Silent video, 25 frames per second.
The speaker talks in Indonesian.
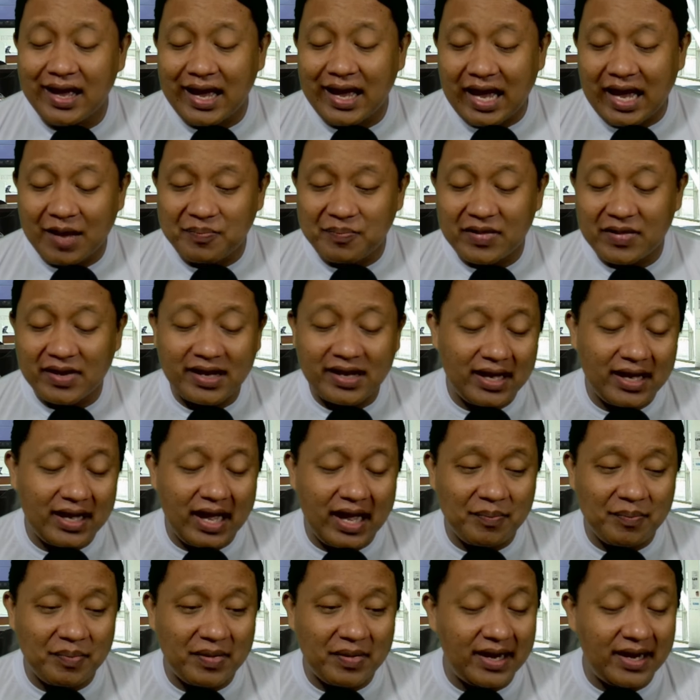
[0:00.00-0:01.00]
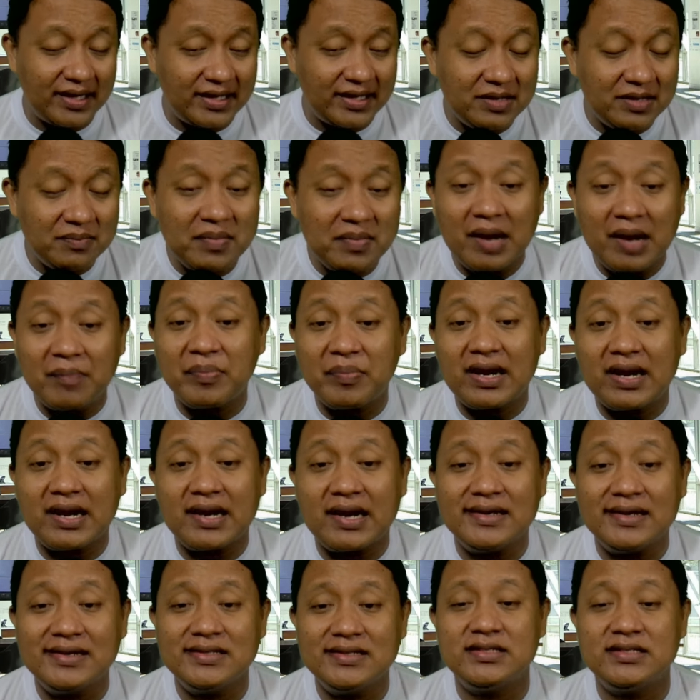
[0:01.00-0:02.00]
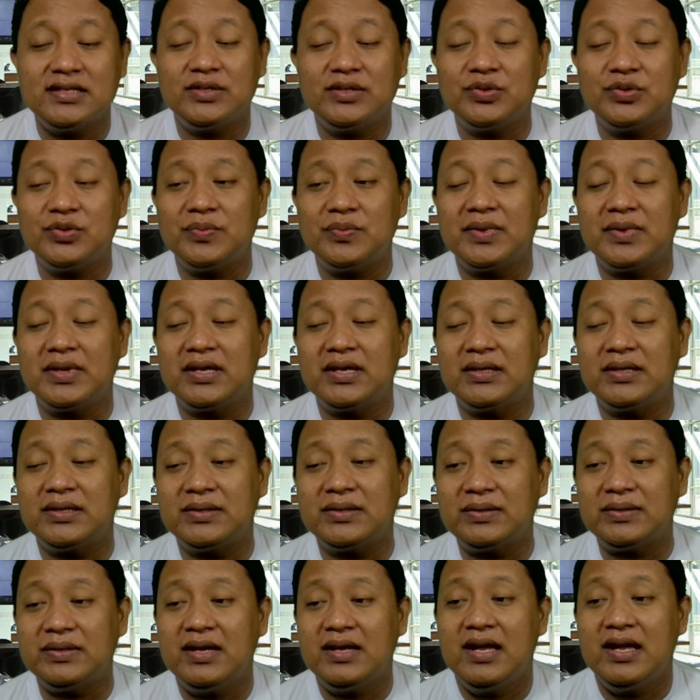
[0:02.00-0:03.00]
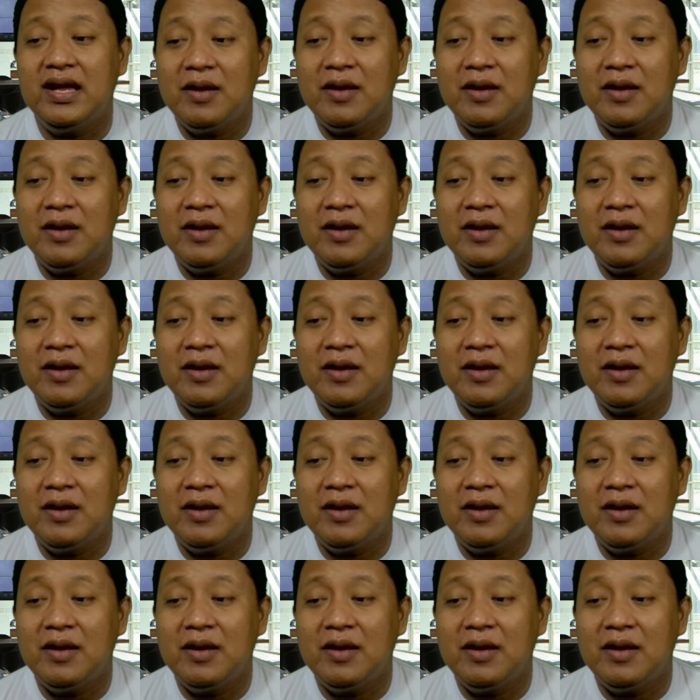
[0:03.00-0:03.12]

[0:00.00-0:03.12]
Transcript: apakah apalagi baperan di situ begitu